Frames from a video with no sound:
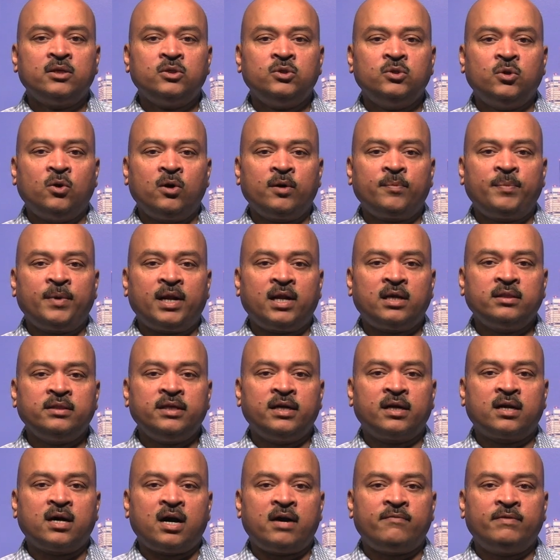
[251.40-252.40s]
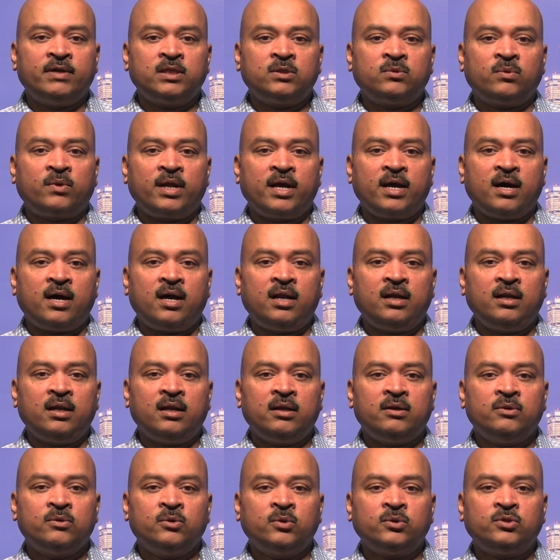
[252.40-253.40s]
யோக் பிராந்திய காவல்துறையால்
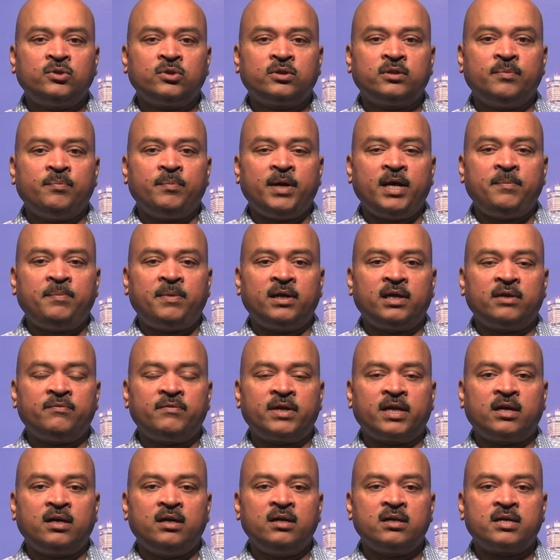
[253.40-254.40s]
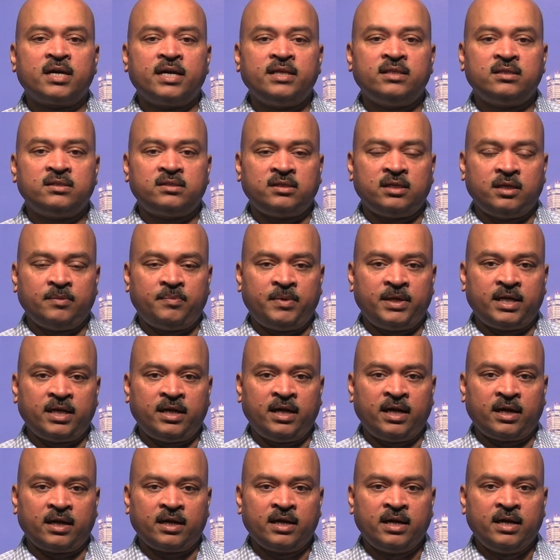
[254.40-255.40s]
நூற்றுக்கும் மேற்பட்டவர்கள் கைது
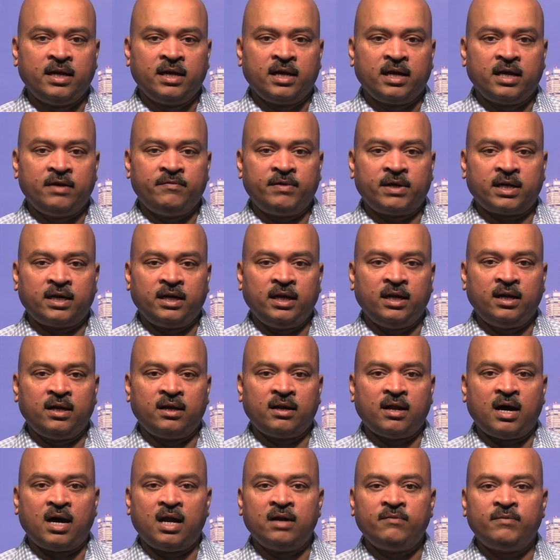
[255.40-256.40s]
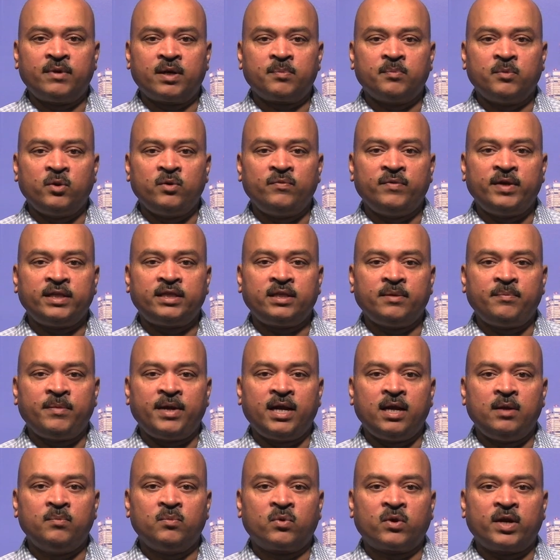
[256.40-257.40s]
செய்யப்பட்டனர் இவர்களில் நால்வர் முன்வைத்த
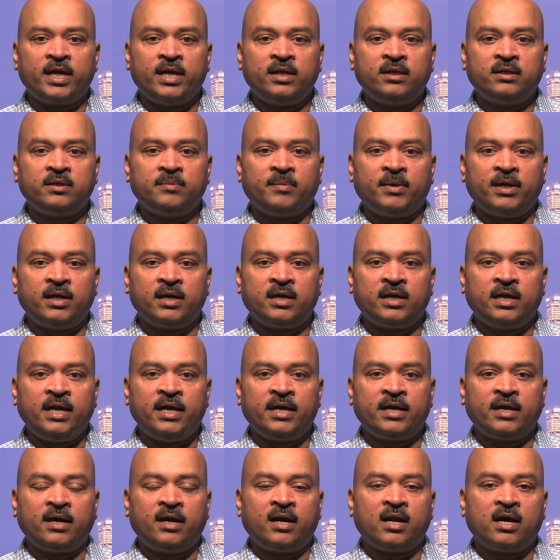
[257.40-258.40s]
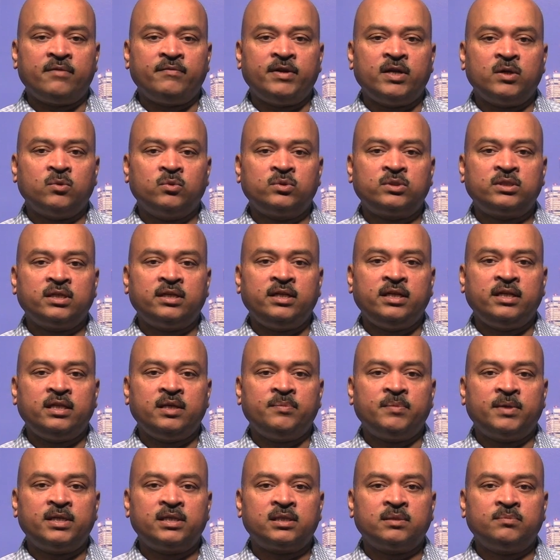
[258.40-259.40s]
மேல்முறையீட்டு மனுக்களை கனடாவின்
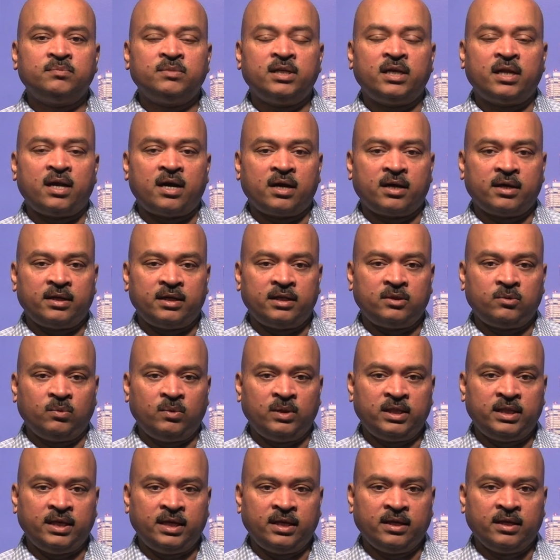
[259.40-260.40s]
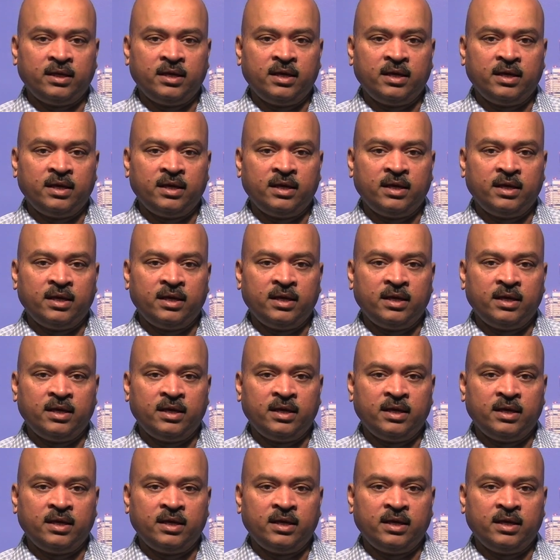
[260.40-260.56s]
உச்சநீதிமன்றம் நிராகரித்துள்ளது